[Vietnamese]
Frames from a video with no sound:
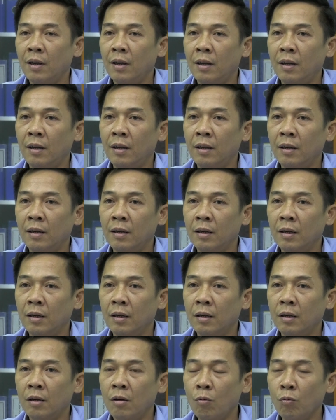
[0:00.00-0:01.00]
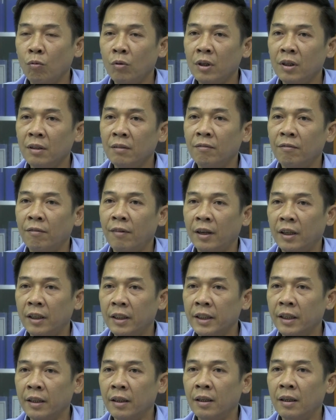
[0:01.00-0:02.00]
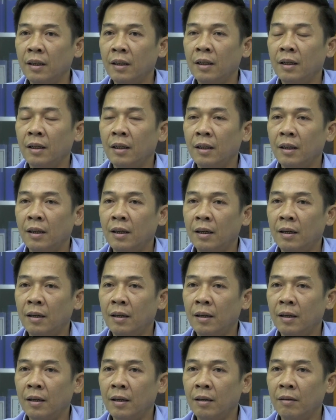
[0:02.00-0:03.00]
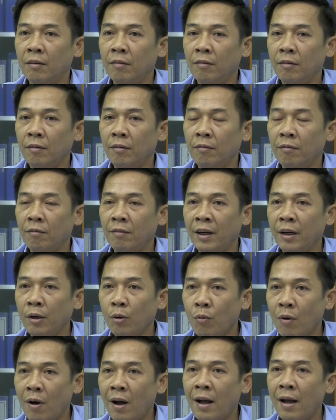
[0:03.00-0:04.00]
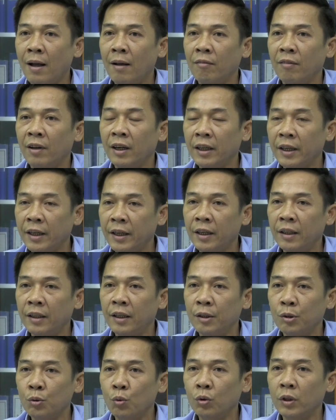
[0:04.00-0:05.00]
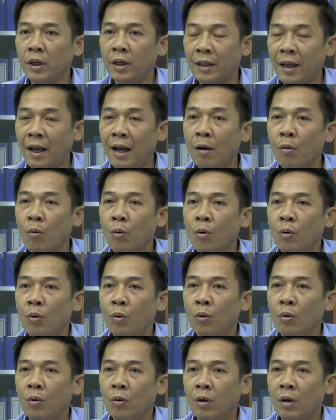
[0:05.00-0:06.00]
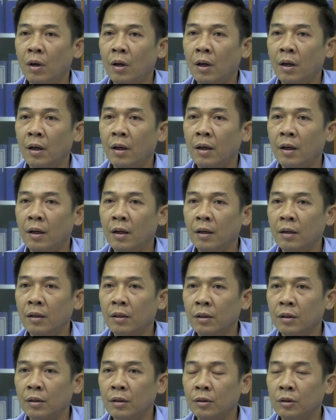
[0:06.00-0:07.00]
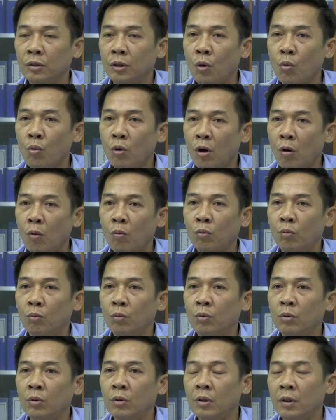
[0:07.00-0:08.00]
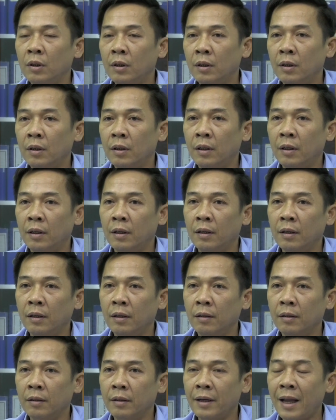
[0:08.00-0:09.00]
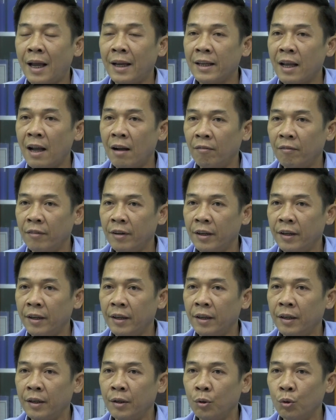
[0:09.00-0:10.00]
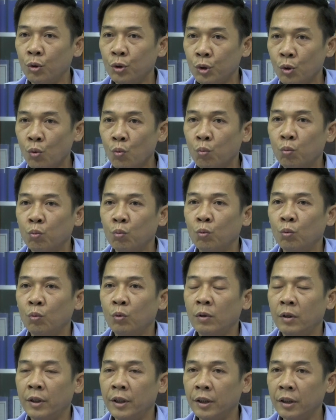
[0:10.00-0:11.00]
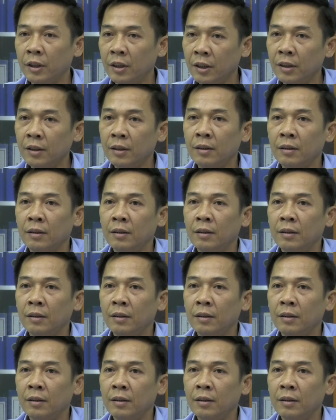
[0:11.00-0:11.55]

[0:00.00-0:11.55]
à, không ngừng phát triển à, văn hóa, văn nghệ, thể dục, thể thao à, sâu rộng, à, đa dạng về nội dung hình thức